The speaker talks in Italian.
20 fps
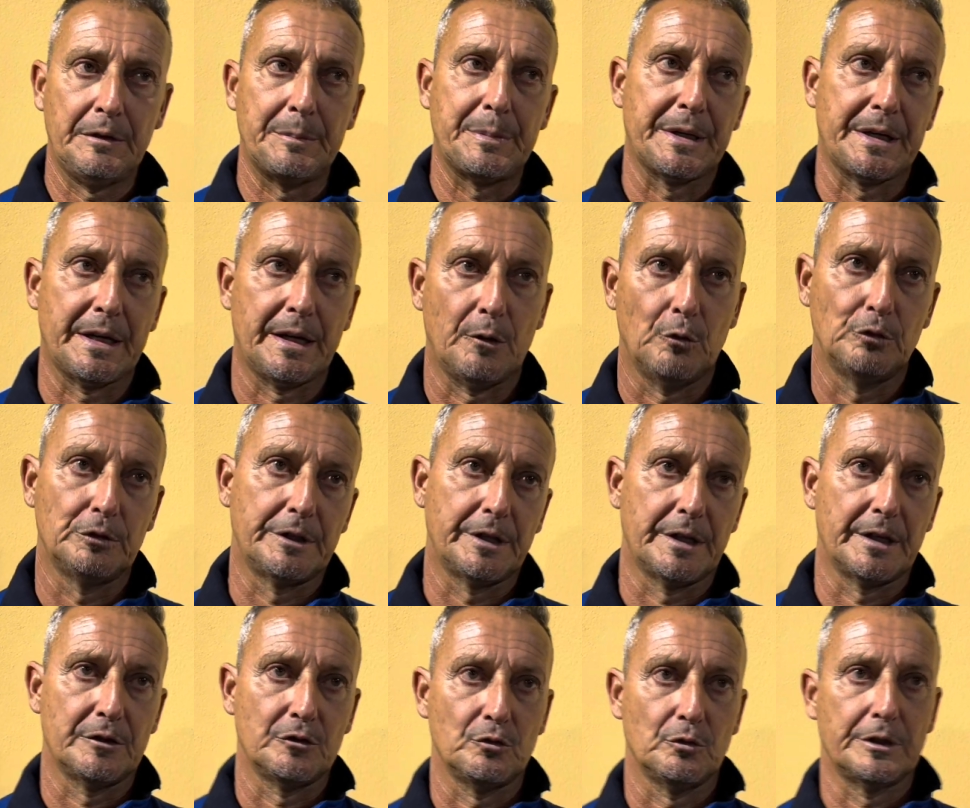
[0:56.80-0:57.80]
perché oltre
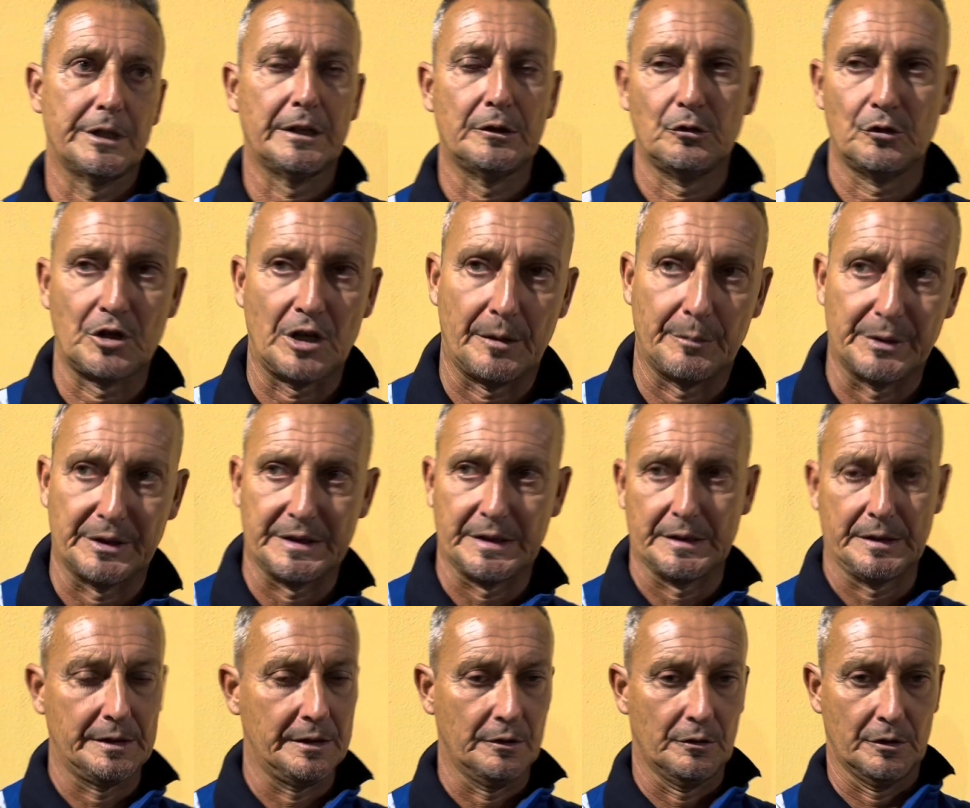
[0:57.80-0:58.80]
al risultato c'è la
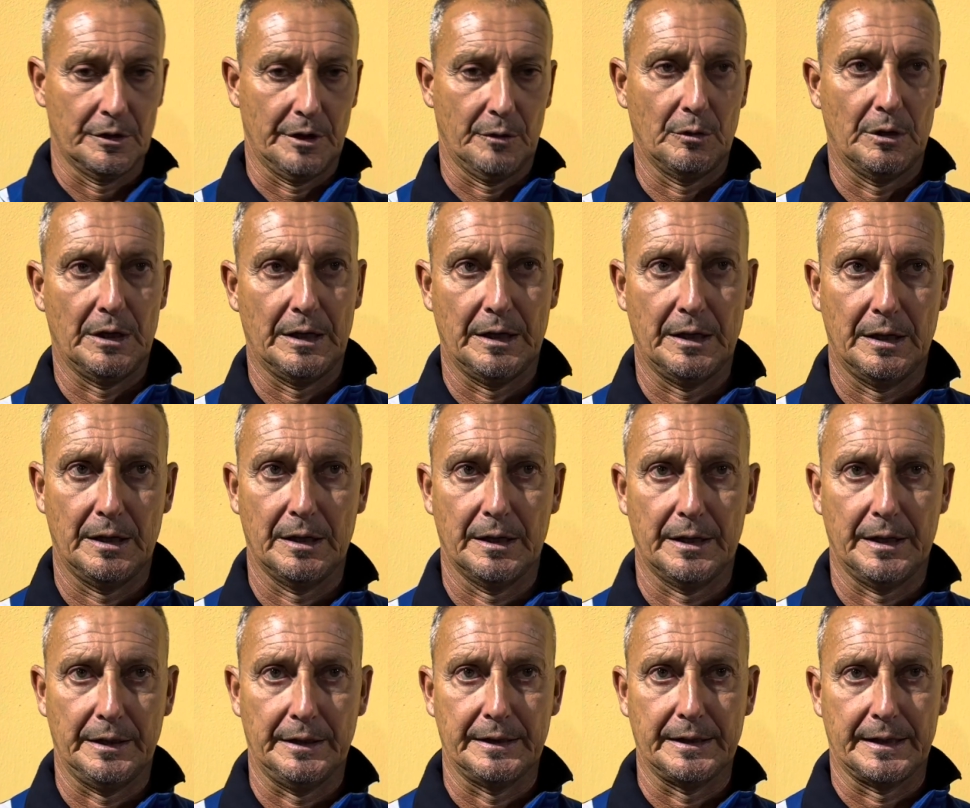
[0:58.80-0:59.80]
prestazione, quella
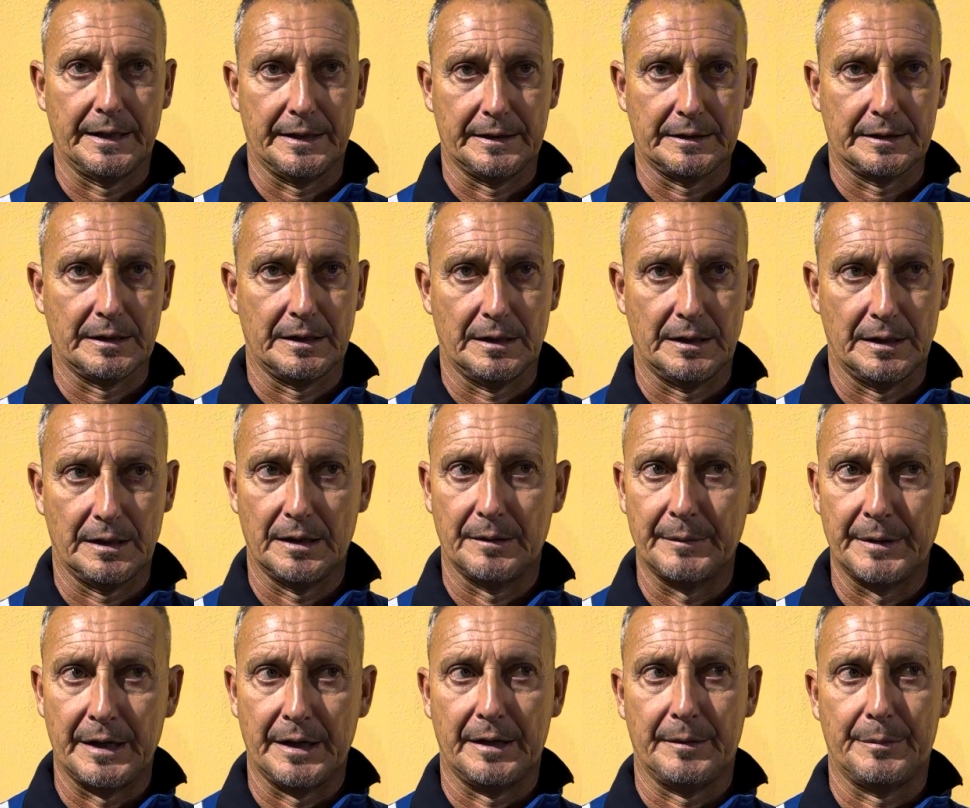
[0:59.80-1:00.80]
che interessa a
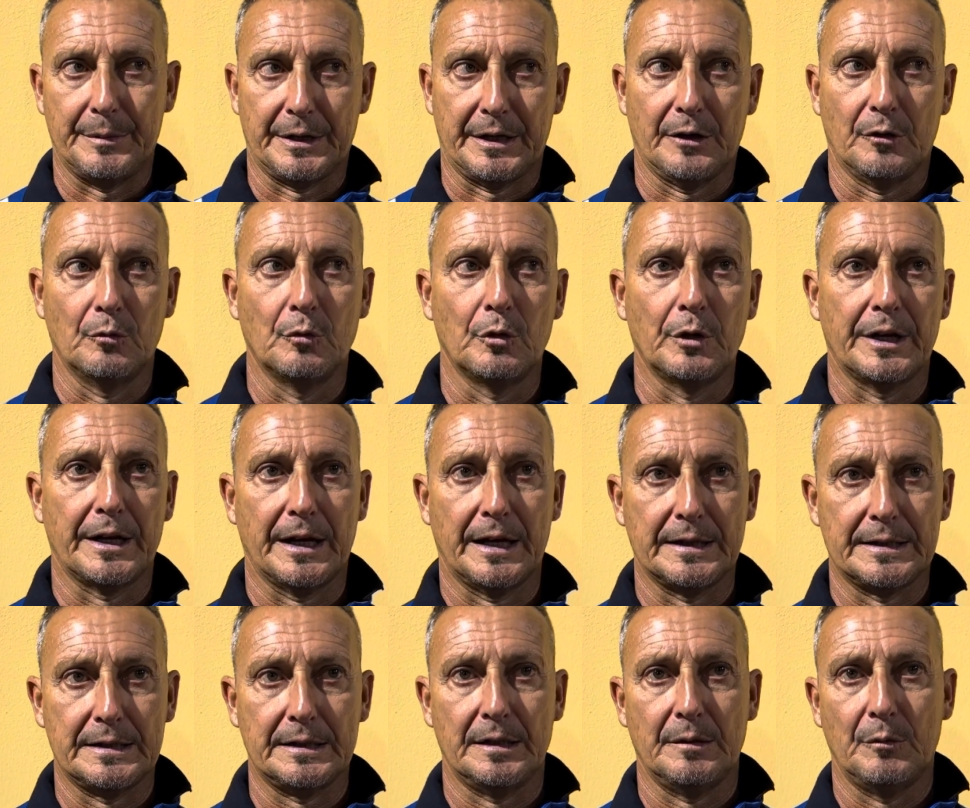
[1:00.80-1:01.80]
me, perché comunque i
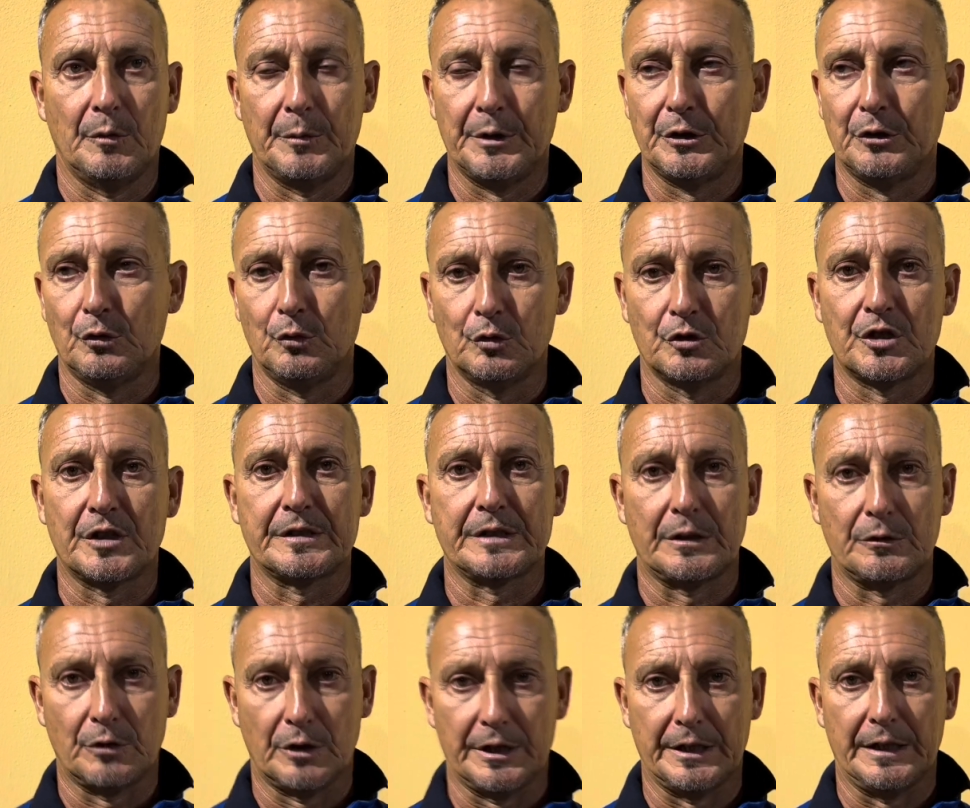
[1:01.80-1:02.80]
ragazzi nel momento in cui c'è
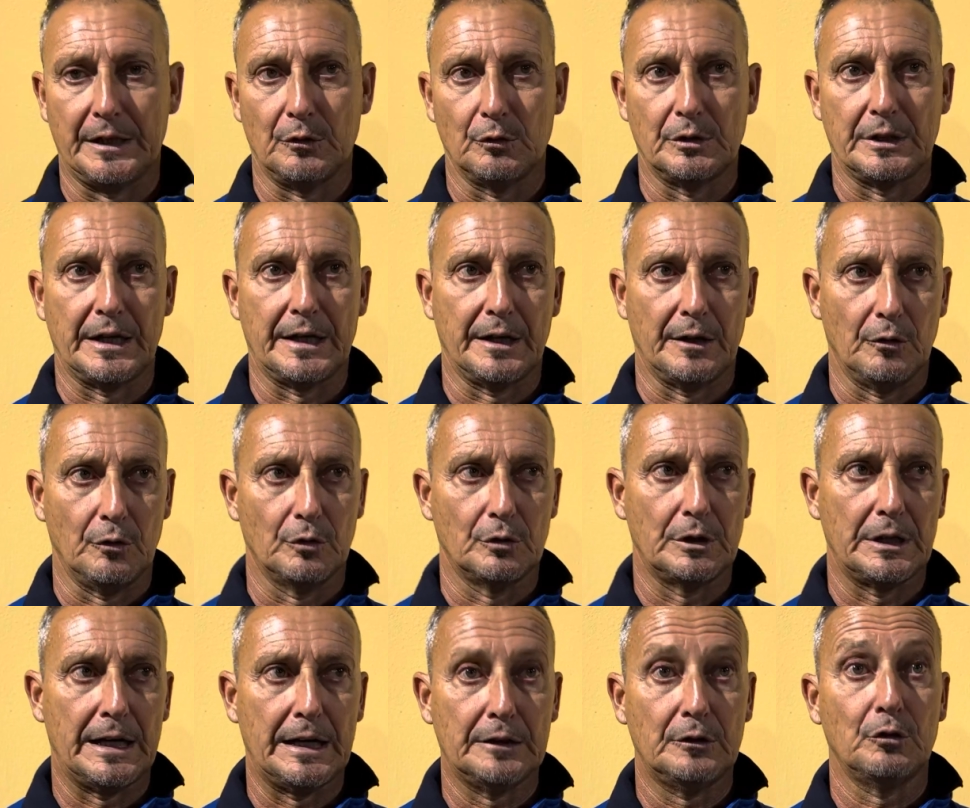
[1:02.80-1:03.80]
stato anche da lottare hanno
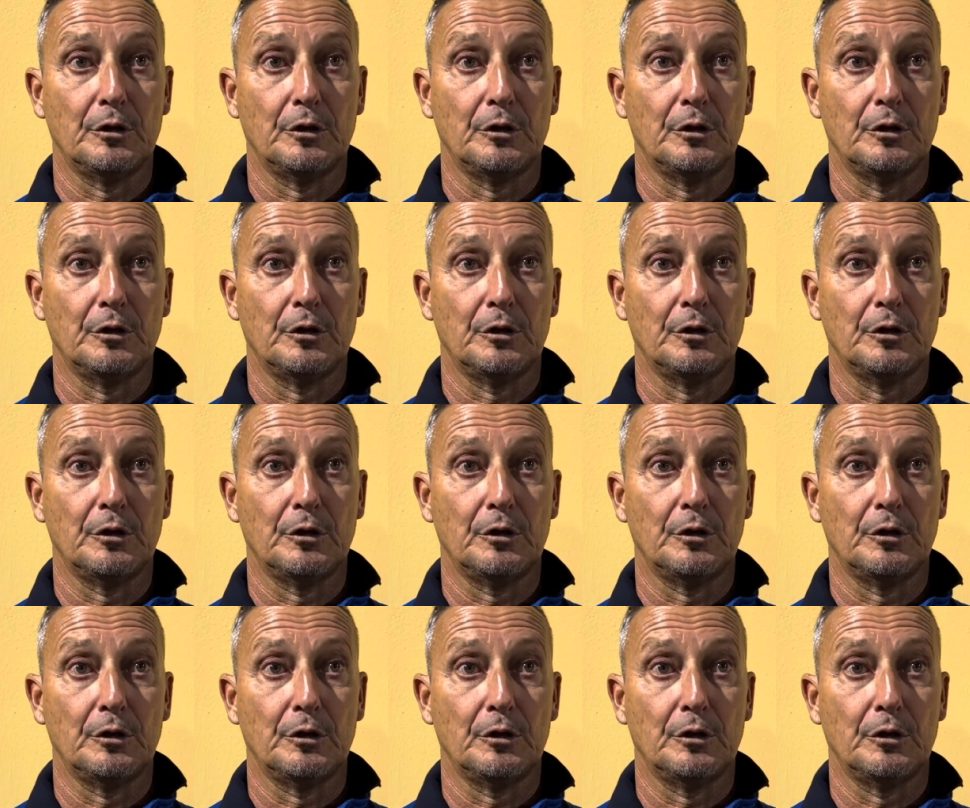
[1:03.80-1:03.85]
lottato,